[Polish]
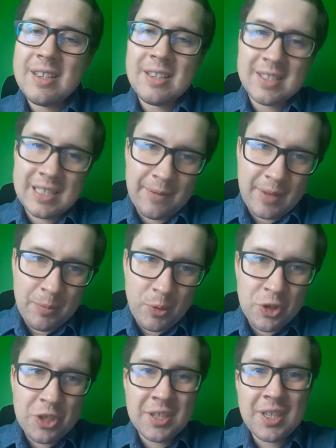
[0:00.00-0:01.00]
Stawkę
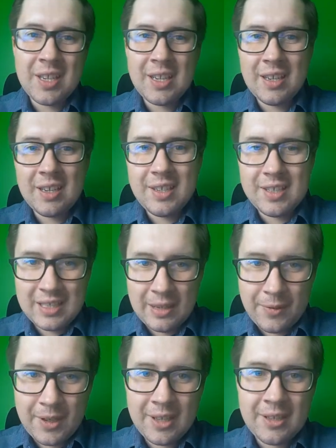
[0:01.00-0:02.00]
pośrednika i
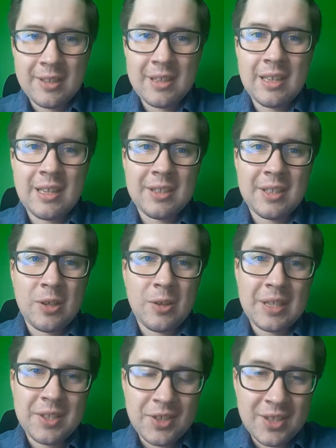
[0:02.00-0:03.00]
stawkę dla tego
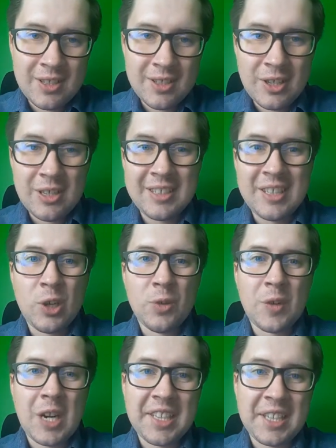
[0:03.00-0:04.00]
radcy czy dla tego, dla tego
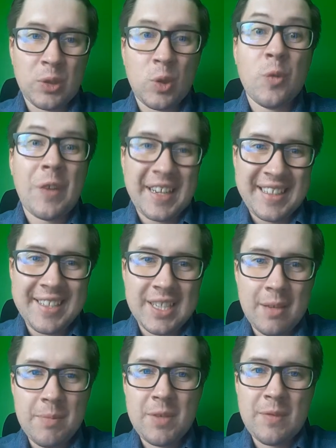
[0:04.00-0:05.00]
adwokata, który
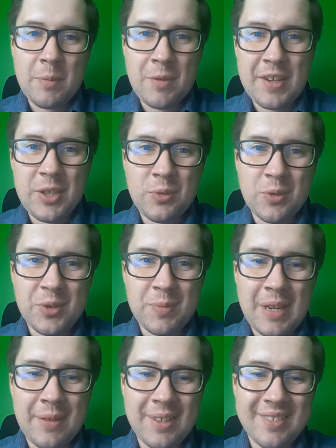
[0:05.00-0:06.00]
faktycznie będzie Wam prowadził tą
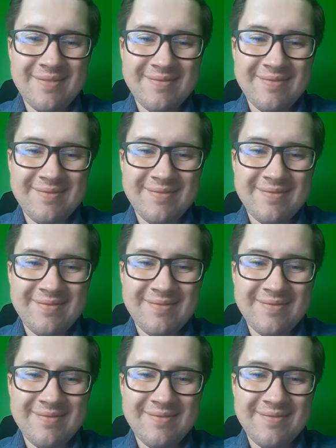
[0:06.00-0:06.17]
sprawę.